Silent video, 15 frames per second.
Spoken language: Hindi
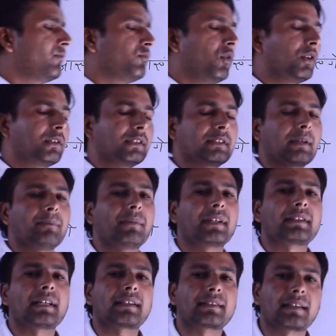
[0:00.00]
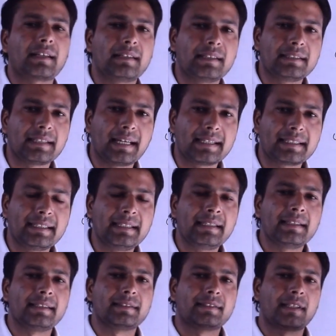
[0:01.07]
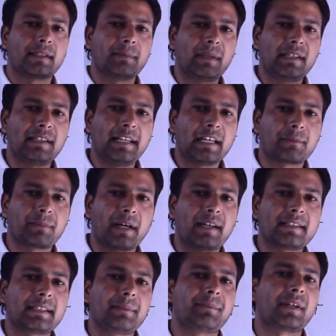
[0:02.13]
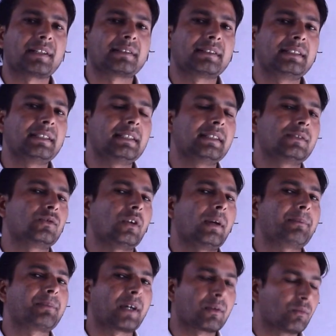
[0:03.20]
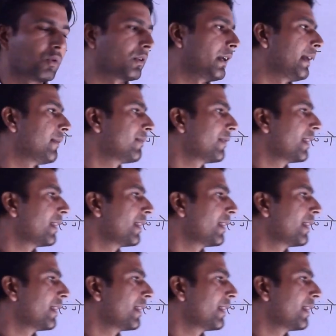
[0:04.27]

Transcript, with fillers: वो दिसंबर तक कर ली जाएगी जिसमें लेखपाल की भर्ती जो है प्रमुख है